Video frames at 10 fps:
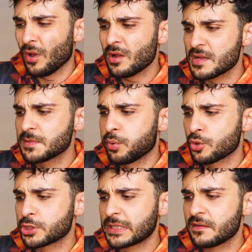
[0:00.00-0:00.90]
Doğalgaz
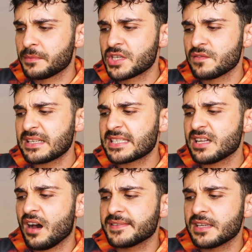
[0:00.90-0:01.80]
borusu gibi bir şey var.
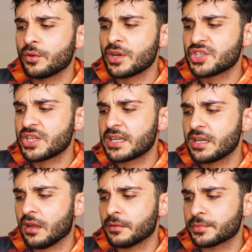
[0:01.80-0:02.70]
Saate göre
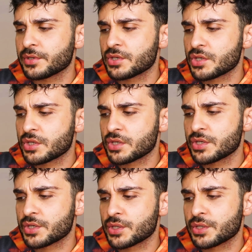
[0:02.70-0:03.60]
şekil almış.
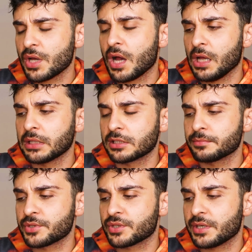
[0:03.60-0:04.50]

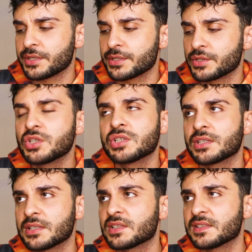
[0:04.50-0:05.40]
Aldırtmışlar.
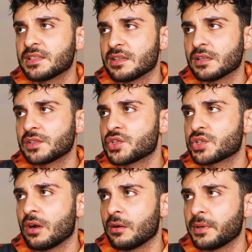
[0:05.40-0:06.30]
Saati
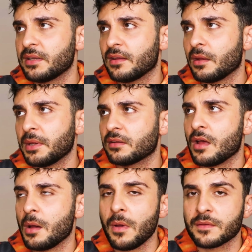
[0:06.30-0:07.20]
çıkarmayı denemek
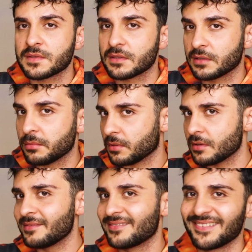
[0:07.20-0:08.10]
daha mantıklı değil mi?